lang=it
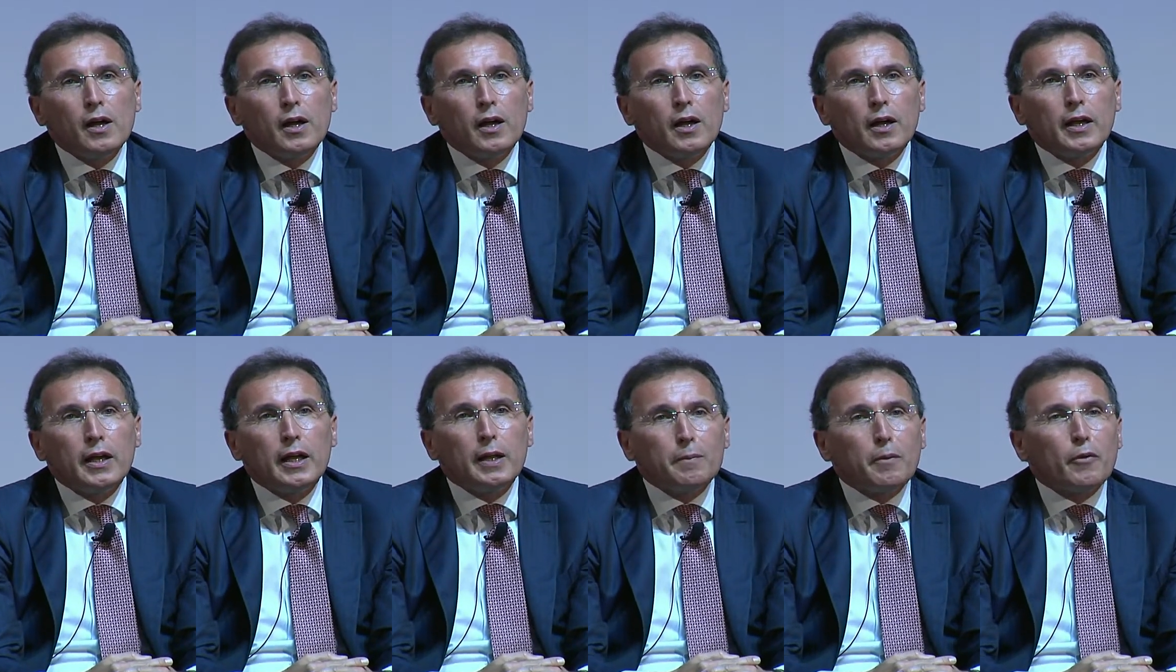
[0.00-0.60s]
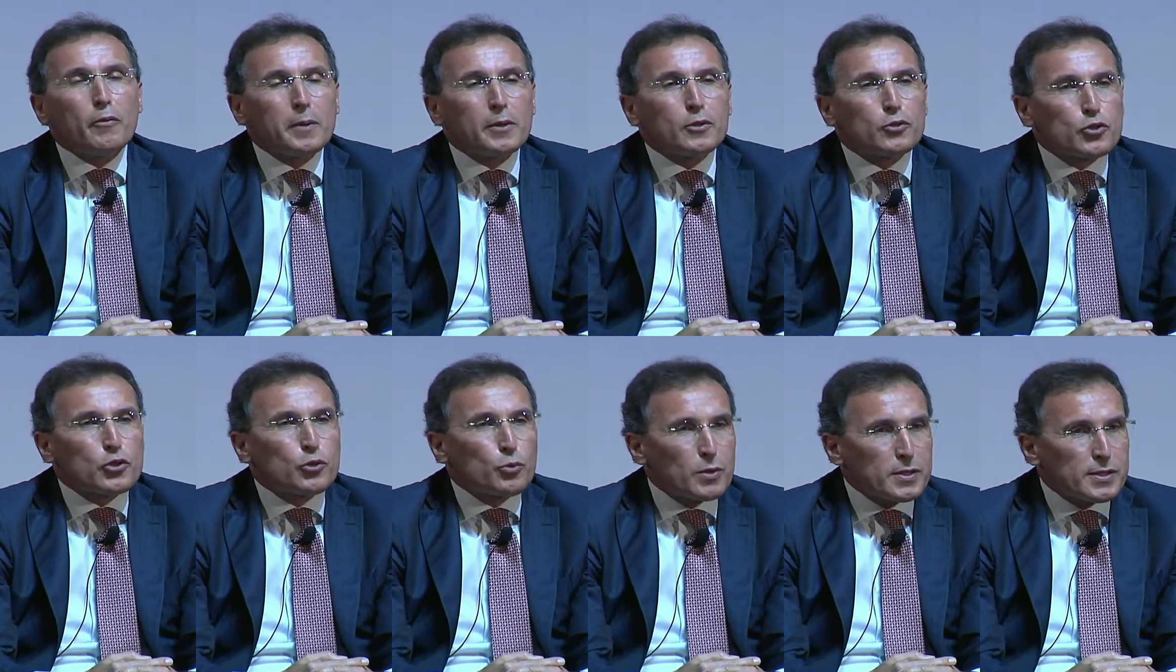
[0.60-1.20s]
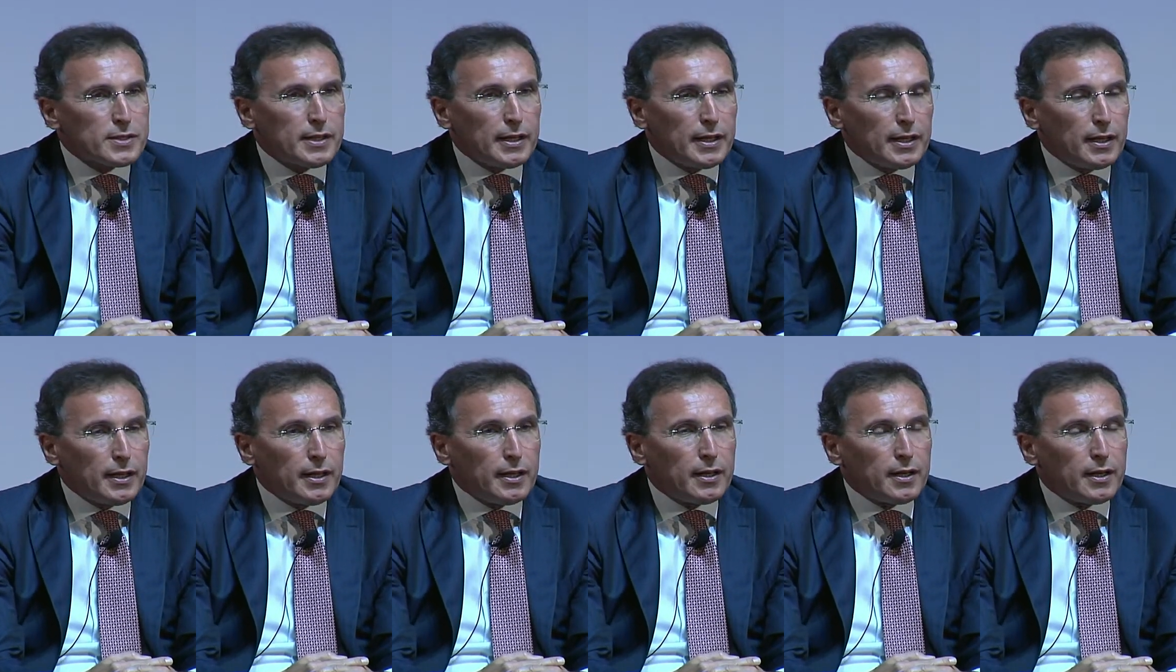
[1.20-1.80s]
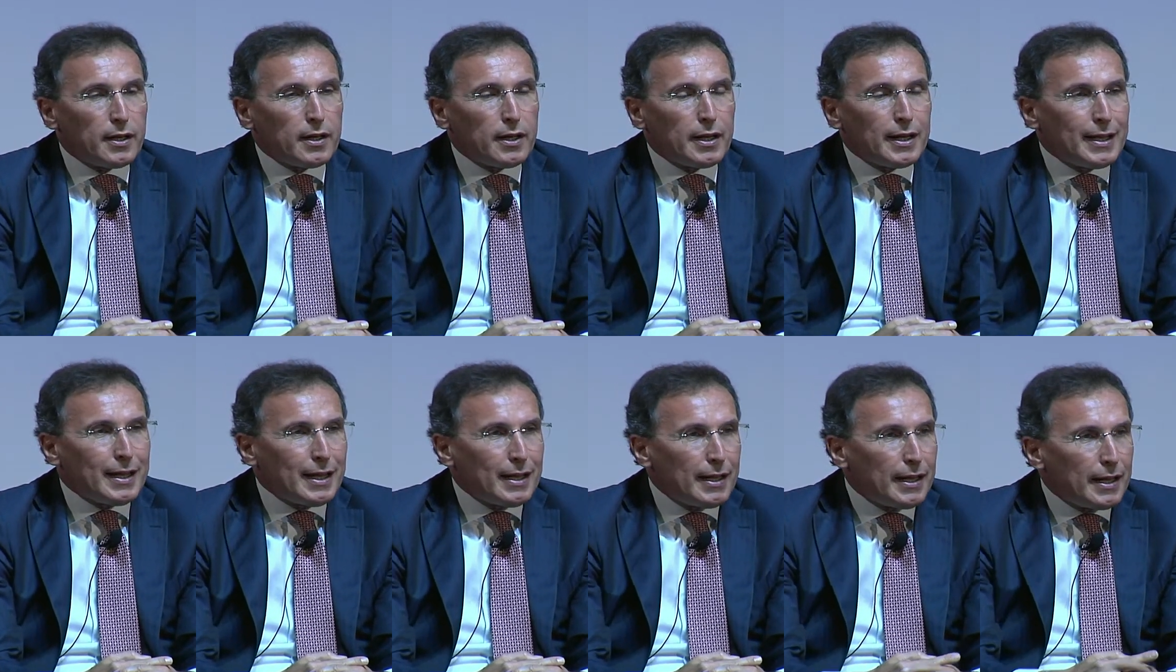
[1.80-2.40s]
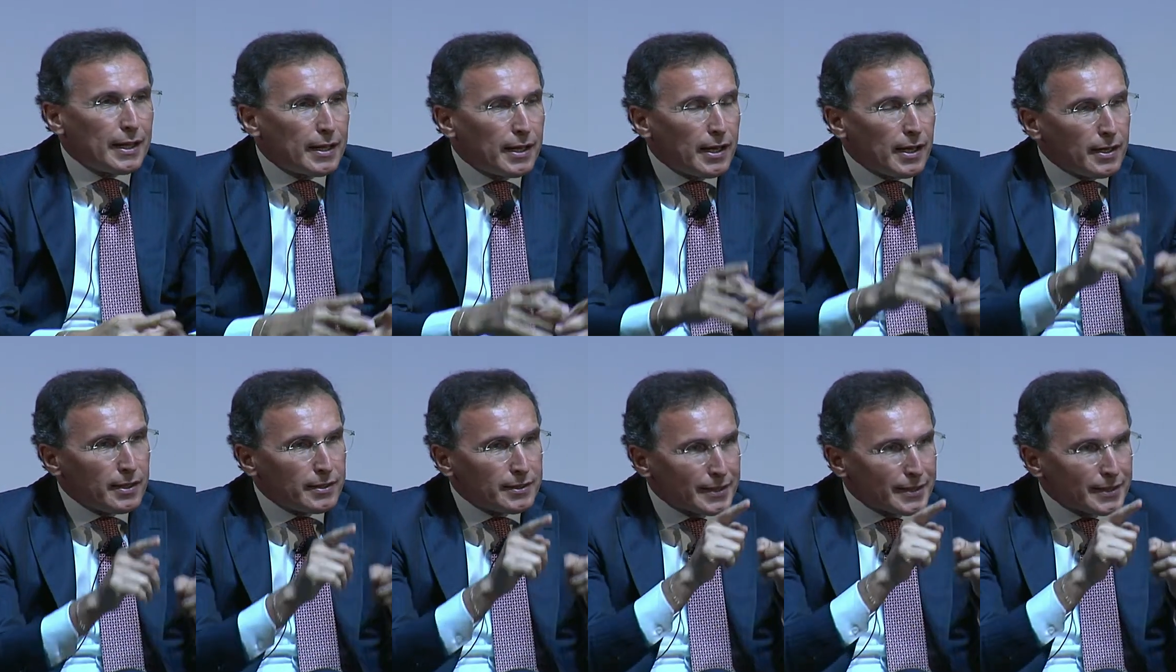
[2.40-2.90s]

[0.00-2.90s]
Il Movimento 5 Stelle e la Lega